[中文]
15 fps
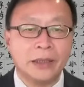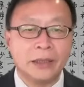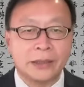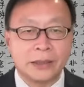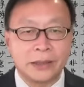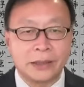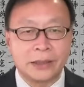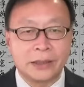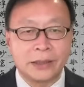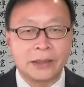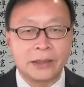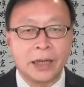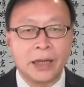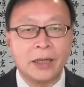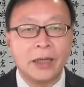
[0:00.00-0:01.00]
事实
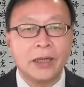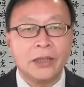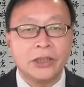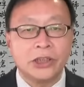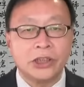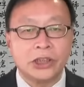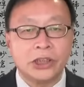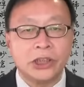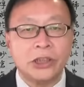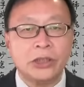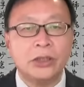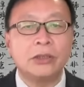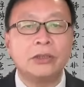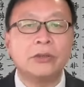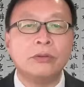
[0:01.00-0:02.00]
上，
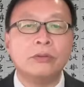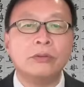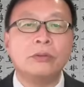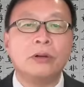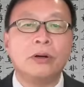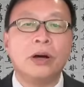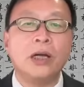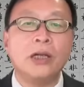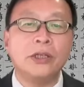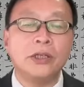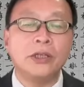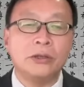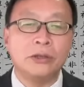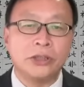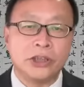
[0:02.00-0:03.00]
习如果
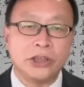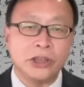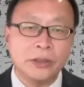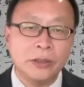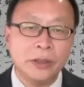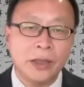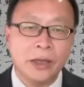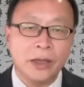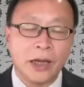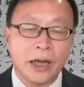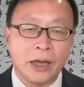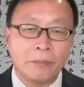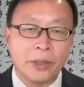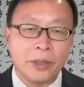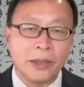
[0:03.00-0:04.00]
有心
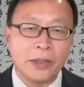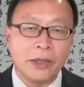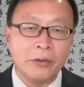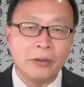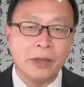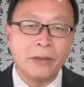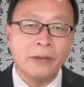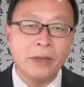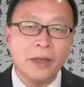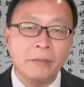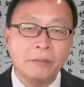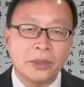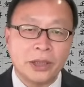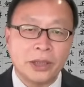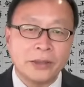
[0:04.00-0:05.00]
让彭丽媛
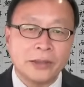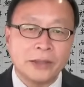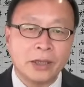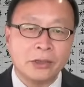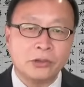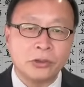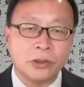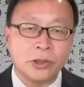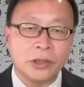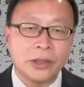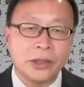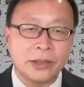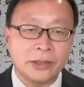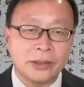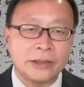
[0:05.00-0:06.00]
品尝权
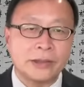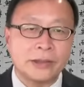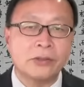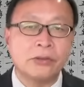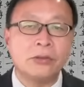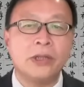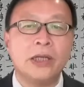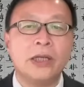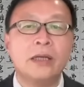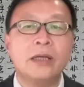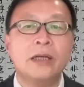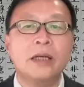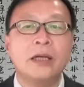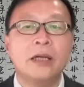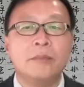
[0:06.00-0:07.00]
力的滋味，
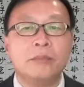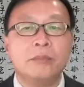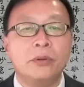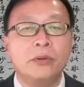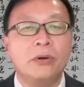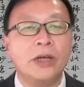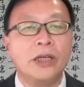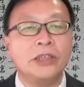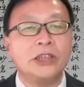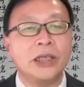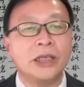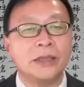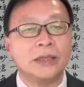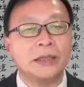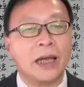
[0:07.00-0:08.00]
不会
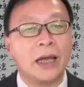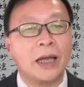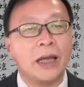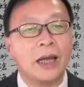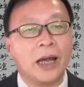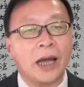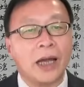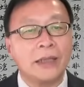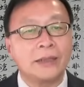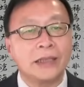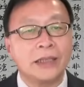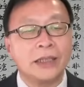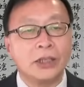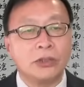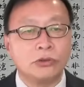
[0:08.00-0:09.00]
现在还
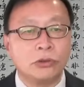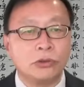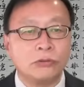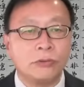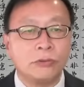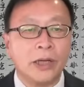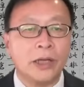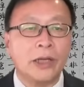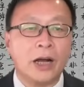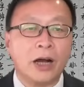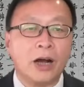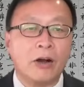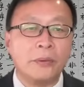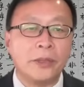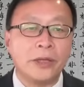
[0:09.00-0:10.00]
是一个军委
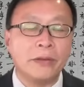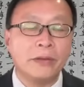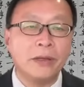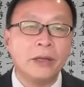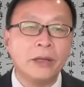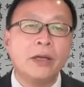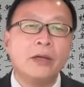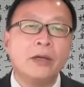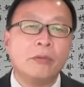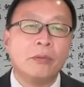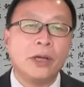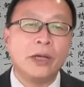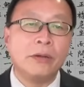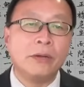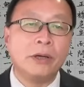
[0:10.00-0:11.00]
考评
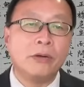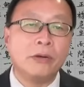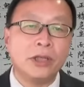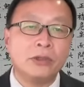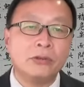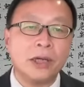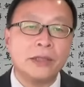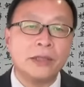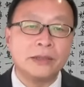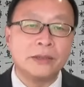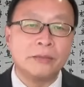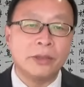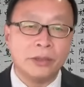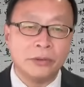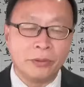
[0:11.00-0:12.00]
委员会专职
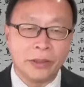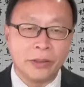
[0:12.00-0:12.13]
委员。